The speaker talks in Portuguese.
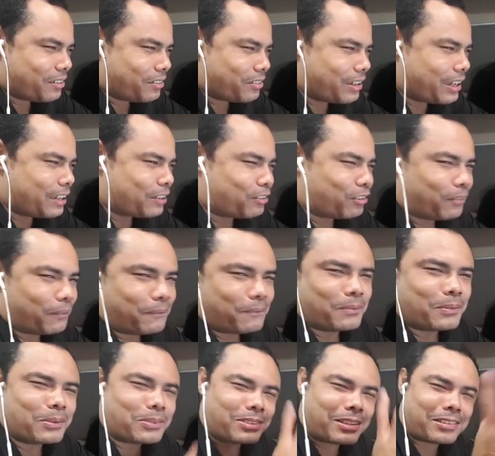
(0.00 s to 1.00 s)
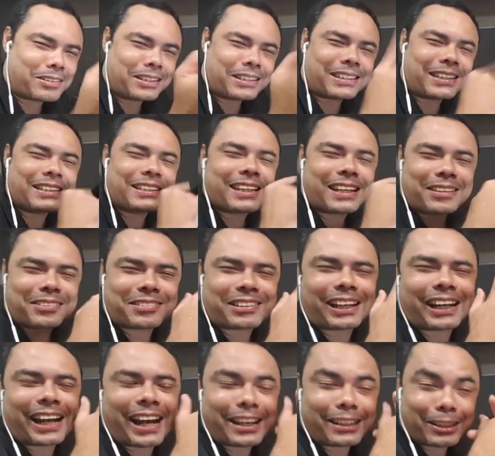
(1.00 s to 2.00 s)
Gente, vocês entenderam a
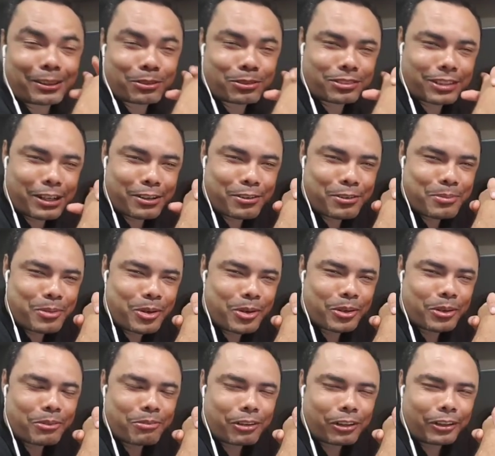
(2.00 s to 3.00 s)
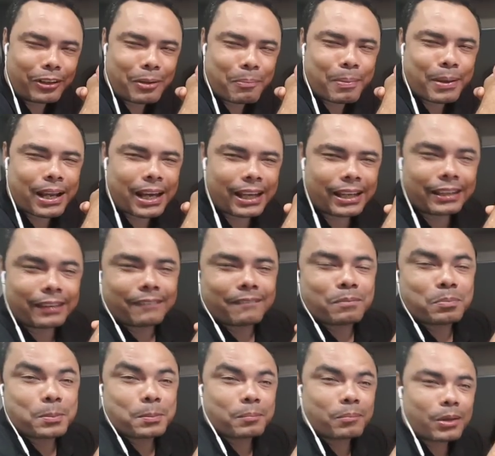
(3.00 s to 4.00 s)
sacada do Sérgio Moro? Falou, não,
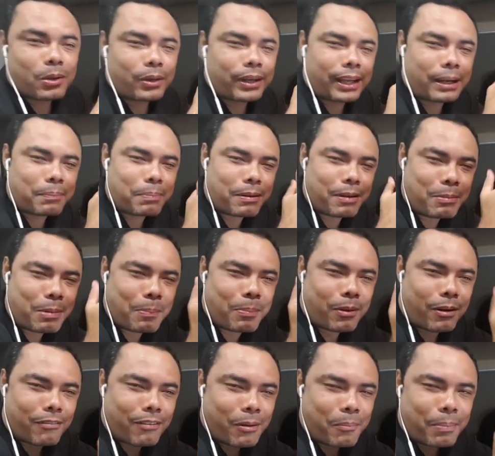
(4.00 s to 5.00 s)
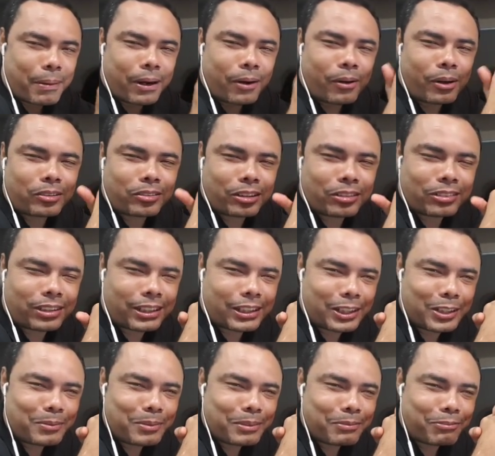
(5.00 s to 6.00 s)
peraí. Eu quero aprovar um pacote
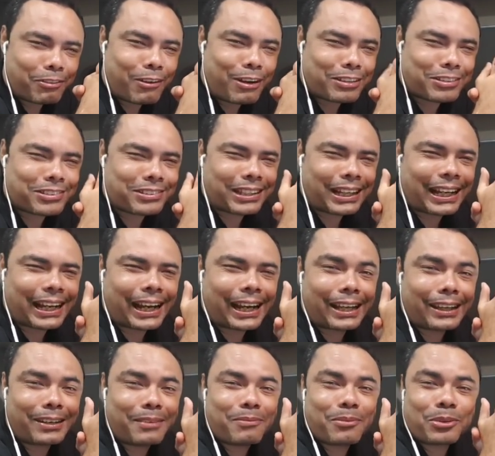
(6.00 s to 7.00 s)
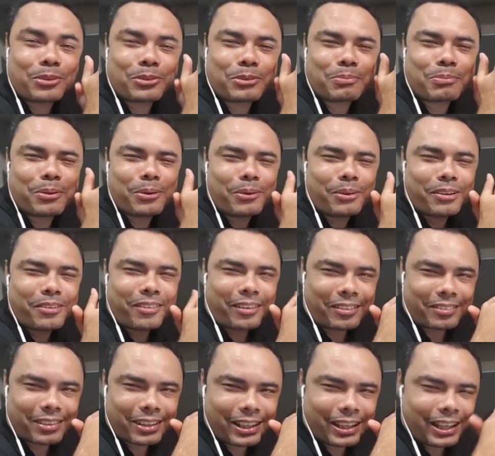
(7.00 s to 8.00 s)
anticrime. Foi uma sacada muito boa,
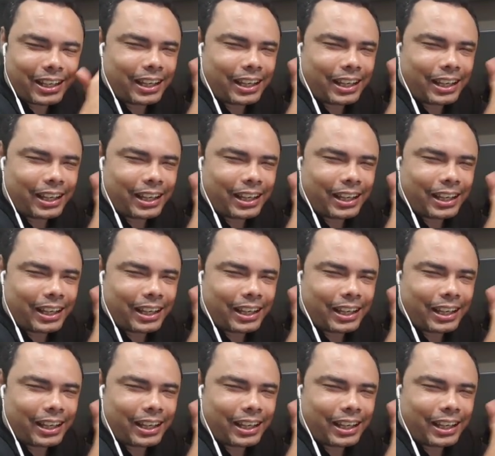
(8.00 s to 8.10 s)
gente.